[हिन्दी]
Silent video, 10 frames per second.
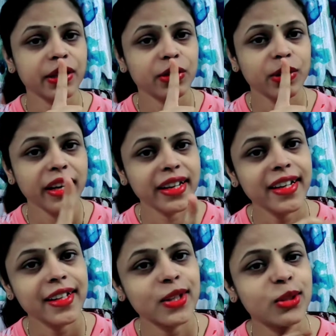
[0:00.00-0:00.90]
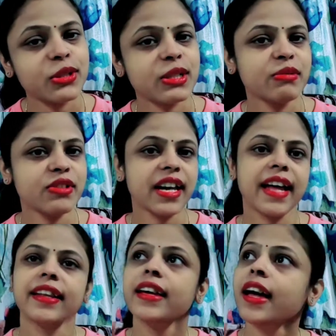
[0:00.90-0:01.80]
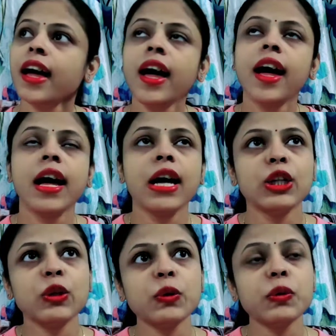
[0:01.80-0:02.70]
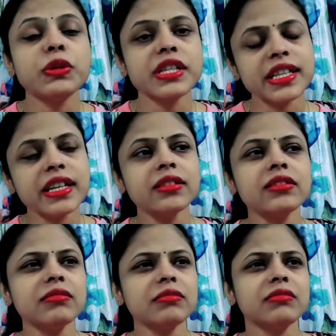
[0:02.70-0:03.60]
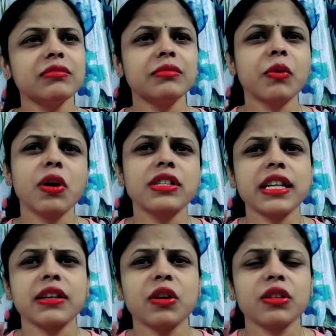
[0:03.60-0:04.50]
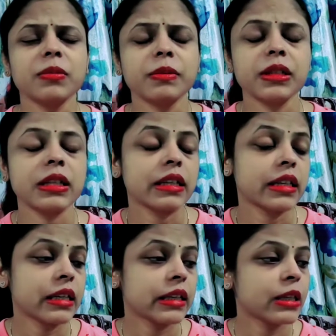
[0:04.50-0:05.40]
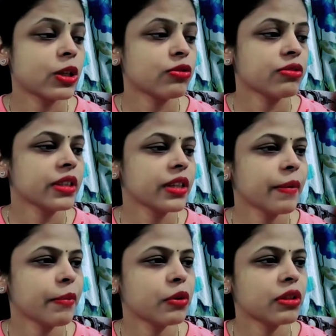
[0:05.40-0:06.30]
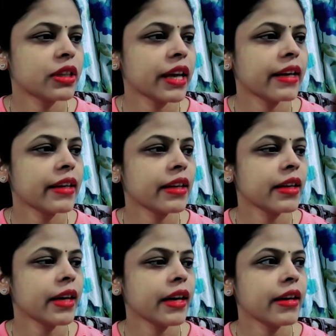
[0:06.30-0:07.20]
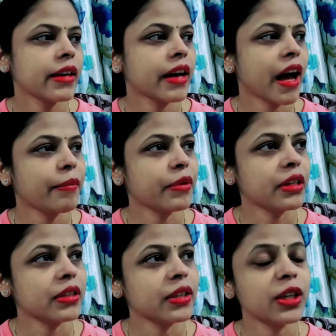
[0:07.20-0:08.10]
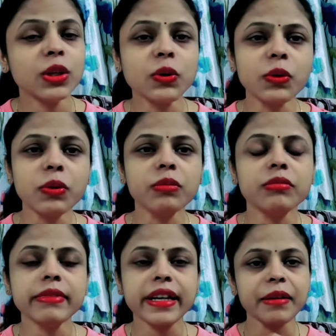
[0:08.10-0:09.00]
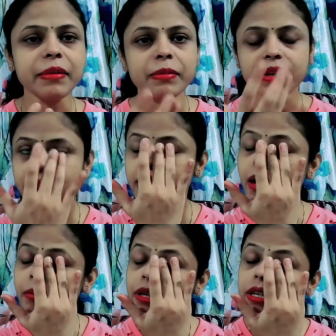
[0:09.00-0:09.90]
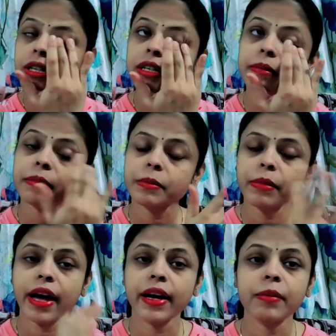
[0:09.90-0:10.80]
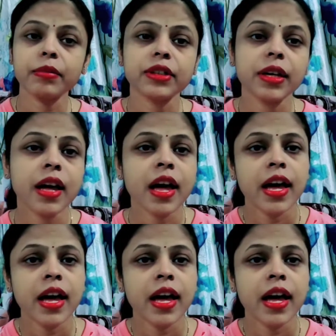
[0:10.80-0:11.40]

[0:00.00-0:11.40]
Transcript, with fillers: पतंग उड़ाने गए थे तो उससे मुझे याद है तो उस दिन बहुत ज़्यादा और तबीयत लगने लगी तो फिर ये बोलते हैं कि एक काम करते हैं इनको मेरे मन में नहीं था बट इनके मन में आया बोलते